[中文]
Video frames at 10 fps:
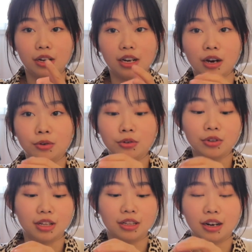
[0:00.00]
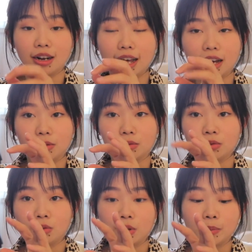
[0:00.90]
暖疗愈的能量，我
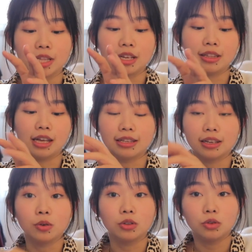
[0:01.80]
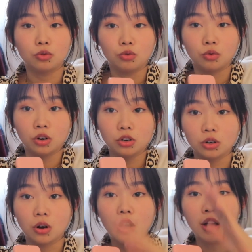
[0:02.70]
就会把它打在我的左
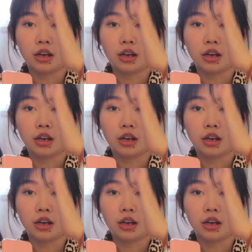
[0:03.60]
手，